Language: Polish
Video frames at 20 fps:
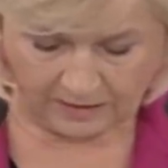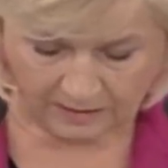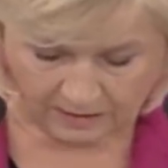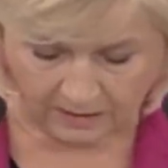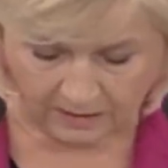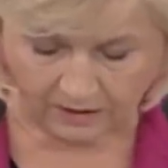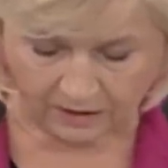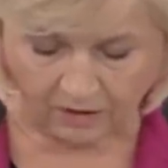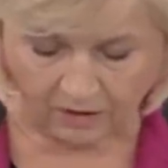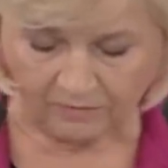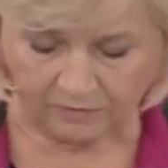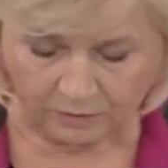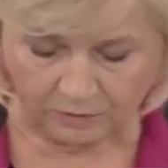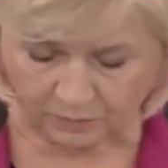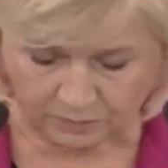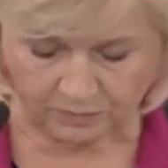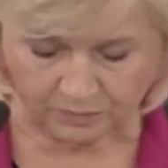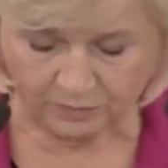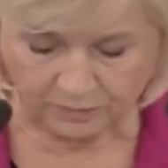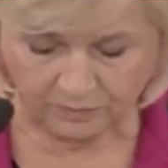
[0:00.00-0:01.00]

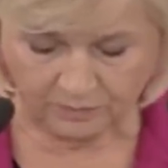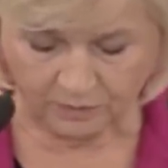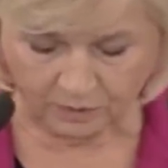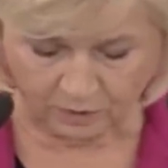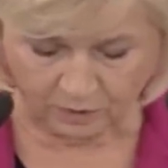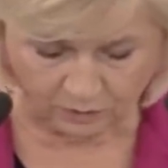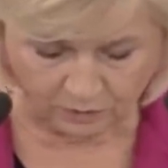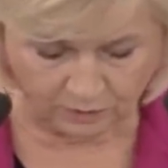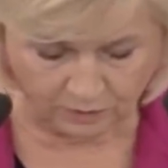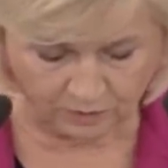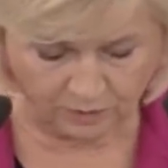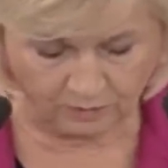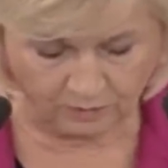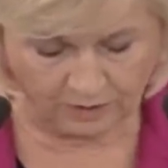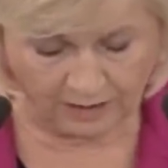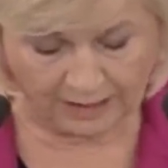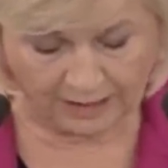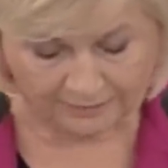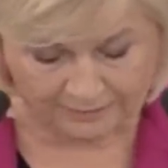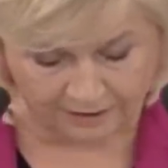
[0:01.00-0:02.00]
rynkową
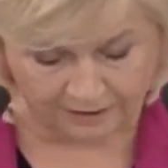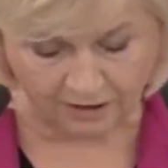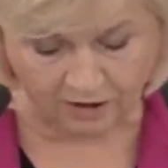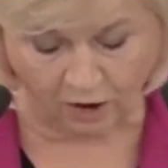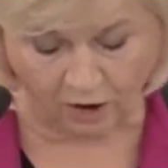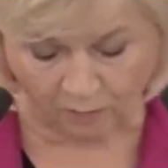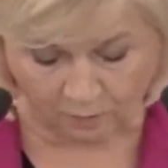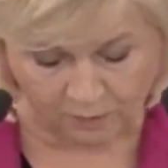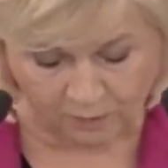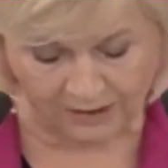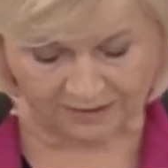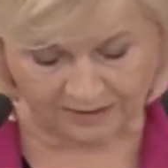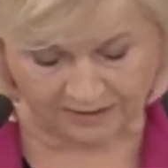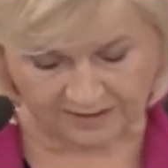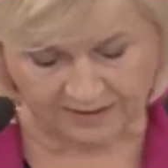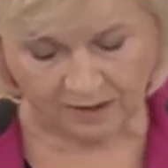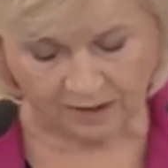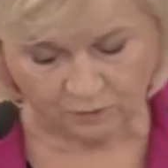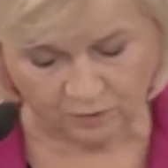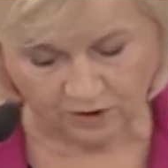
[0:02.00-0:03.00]
gruntu, a tylko
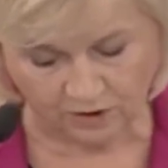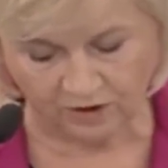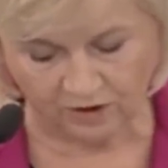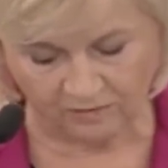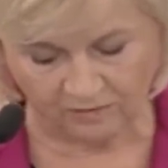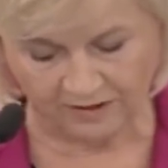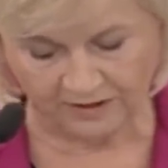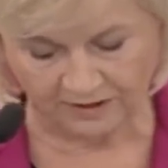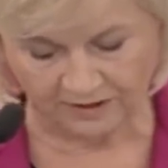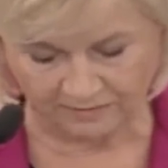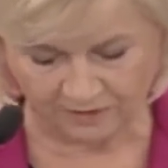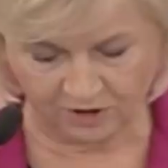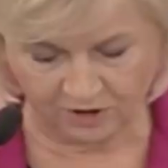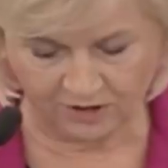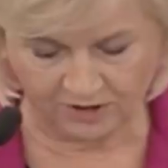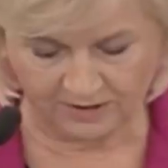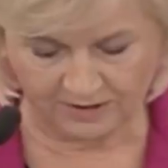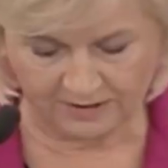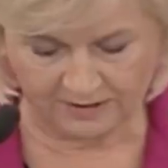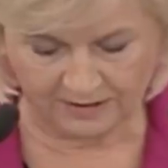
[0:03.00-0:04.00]
opłaty za użytkowanie
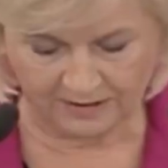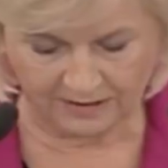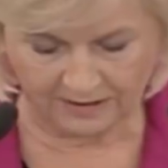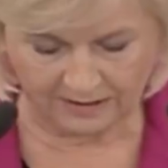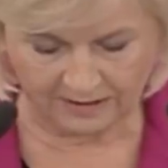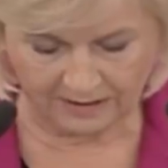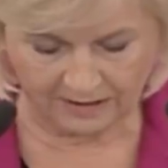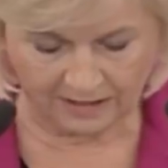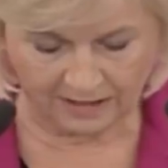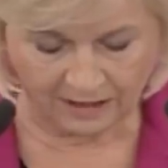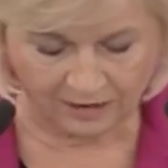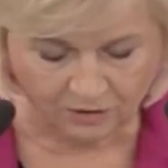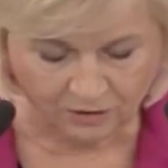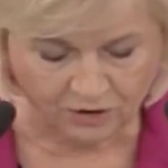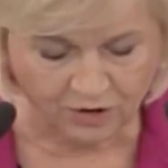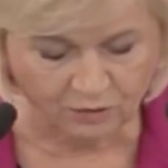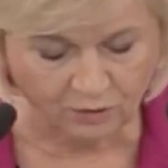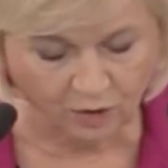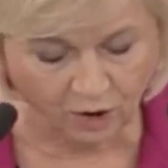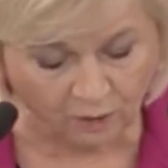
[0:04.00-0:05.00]
wieczyste, a
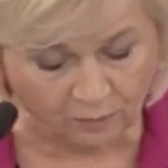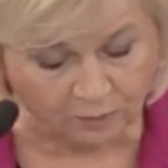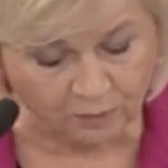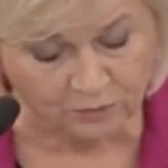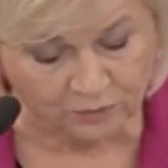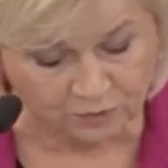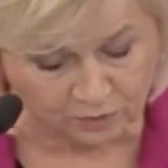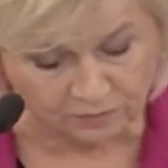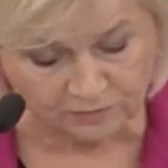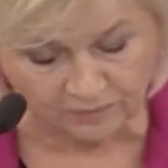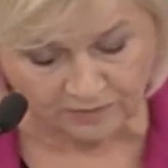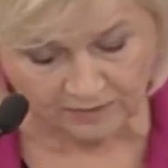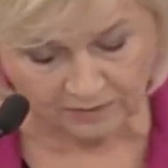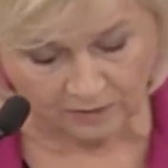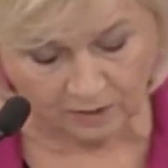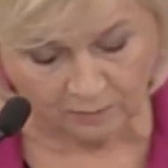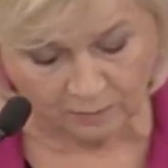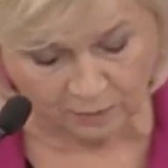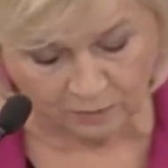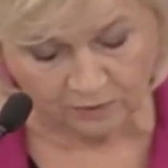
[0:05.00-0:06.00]
chodziło o budowę,
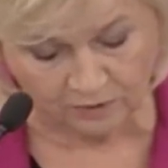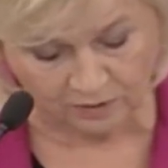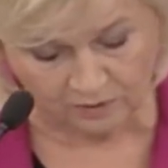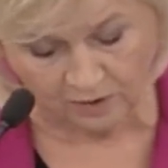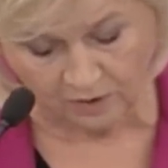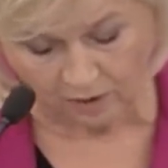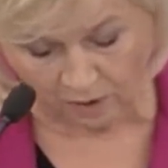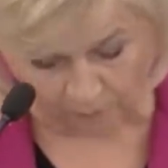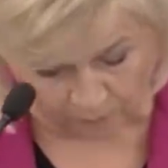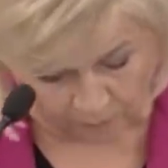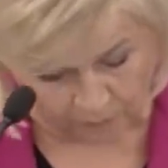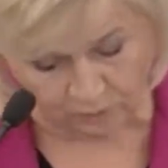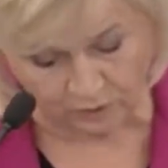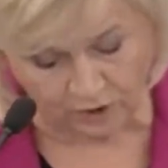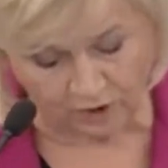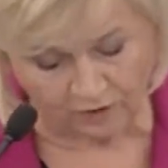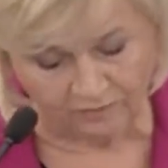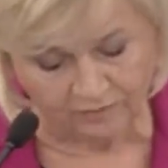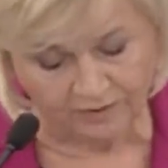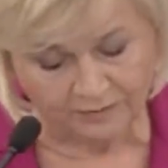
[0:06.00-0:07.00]
o bud o
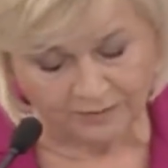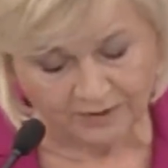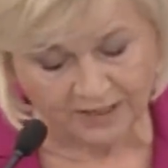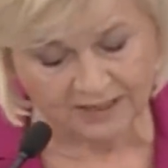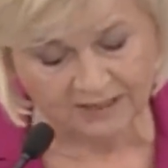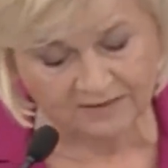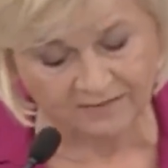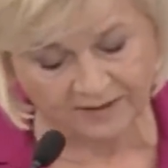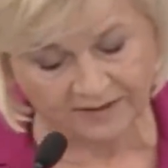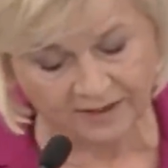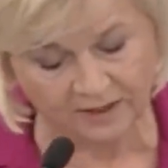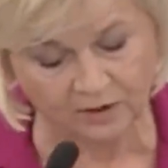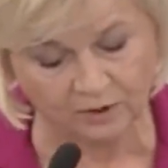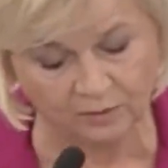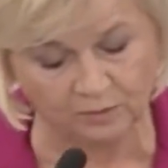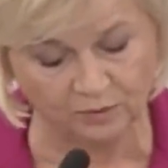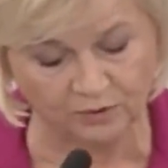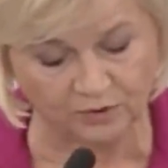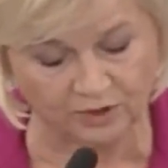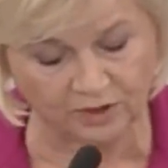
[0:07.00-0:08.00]
budowę tak
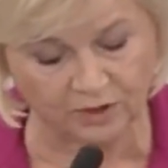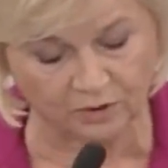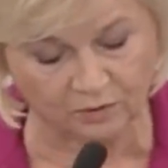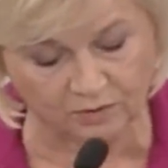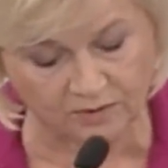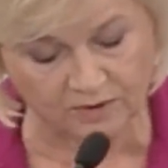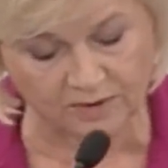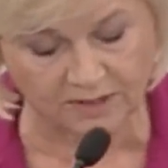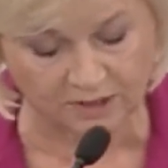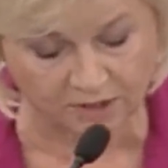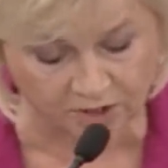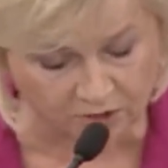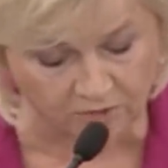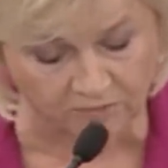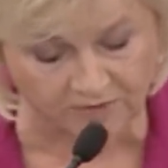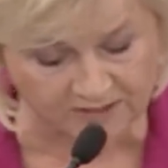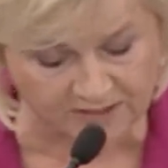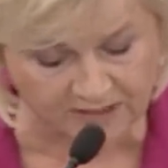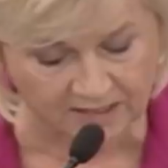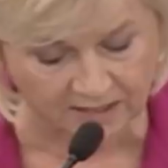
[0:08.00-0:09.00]
zwanego budynku
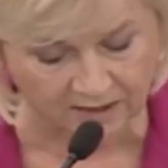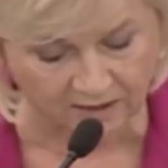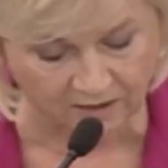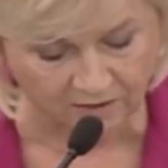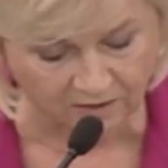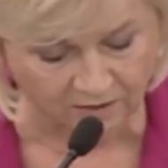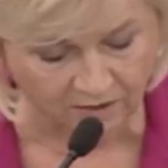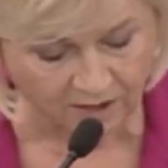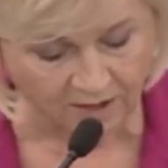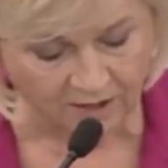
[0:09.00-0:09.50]
sędziowskiego,